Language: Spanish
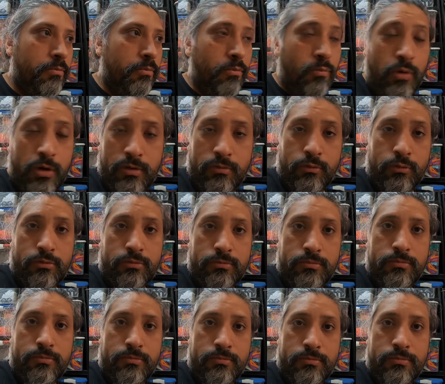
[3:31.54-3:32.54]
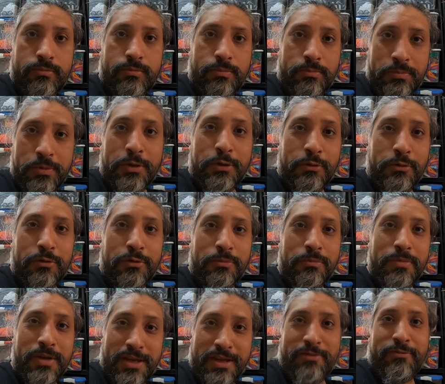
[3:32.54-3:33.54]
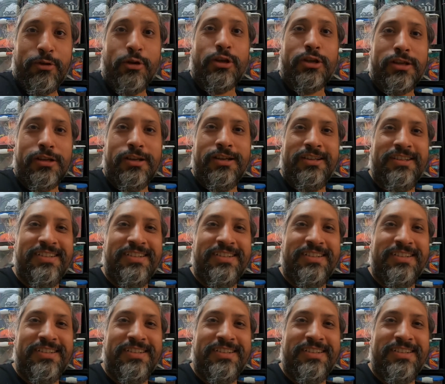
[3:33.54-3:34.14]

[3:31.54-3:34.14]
vuelvo, pero me voy.